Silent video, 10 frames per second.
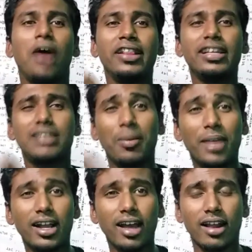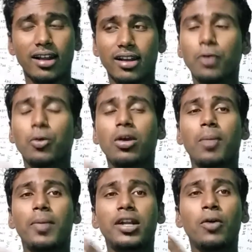அந்த சமயக்காரங்களுக்கு
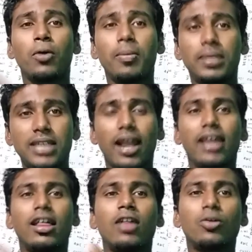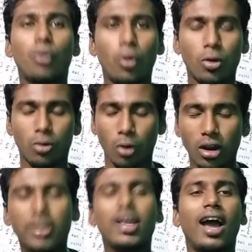கொடுக்கப்பட்ட ஒரு மிஷன்ல ஏதாவது கோ
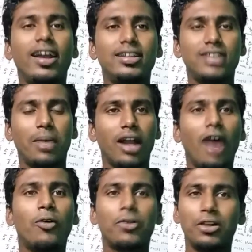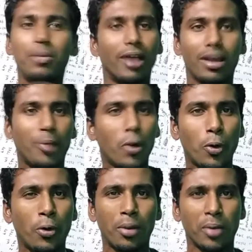குளறுபடி ஆயிடுச்சு அப்படின்னா அவருக்கு வந்து பயங்கரமா
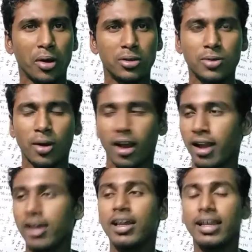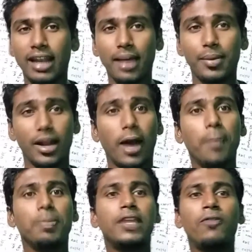கோவம் வரும் அப்படின்னு வந்து சொல்றாங்க என்ன அப்படின்னா
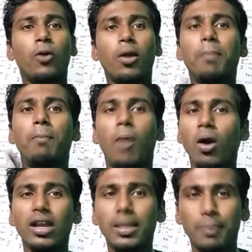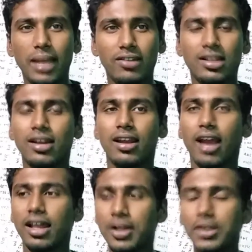இவரோட மார்னிங் மீல் வந்து இருக்குல்ல
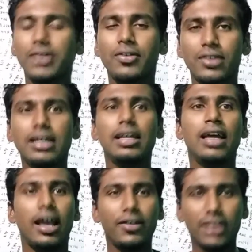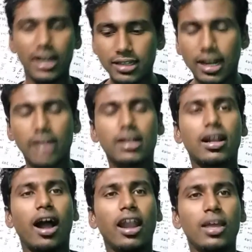அதாவது இவர் வந்து இவர் எடுத்துக்கிற அந்த
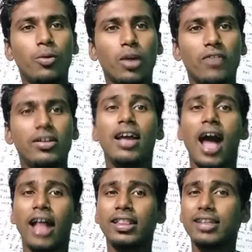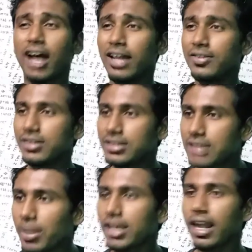காலை உணவு அது அது வந்து
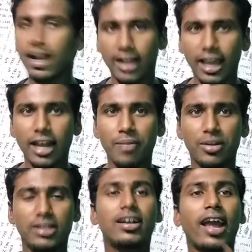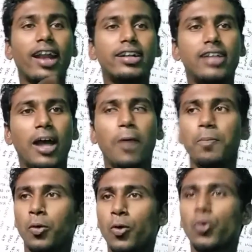சமைக்கிற நேரம் வந்து கரெக்டா
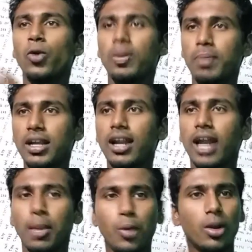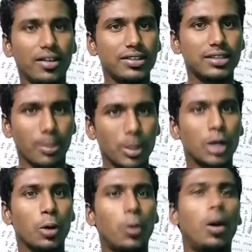ஒரு குறிப்பிட்ட டைம்குள்ள தான் வந்து
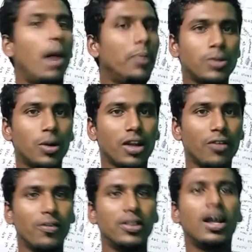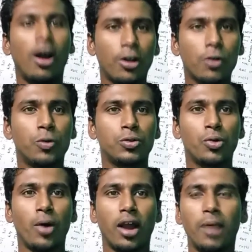சமைக்கணும் அப்படின்னு சொல்லிட்டு இவர் வந்து ஆர்டர்
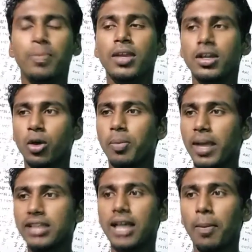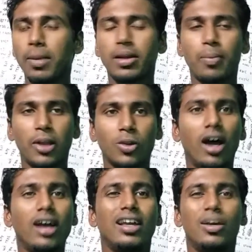கொடுத்துருவாராம் ஸோ இப்போ எக்ஸாம்பிளுக்கு
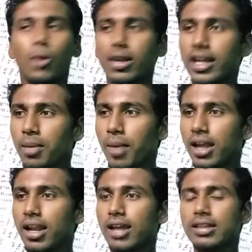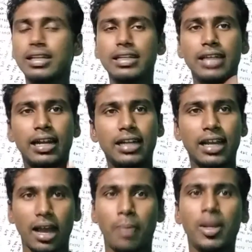பார்த்தோம்னா ஒரு எட்டு மணி மணில இருந்து எட்டரை
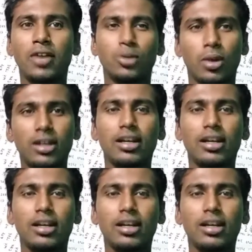அப்படின்னு சொல்லிட்டு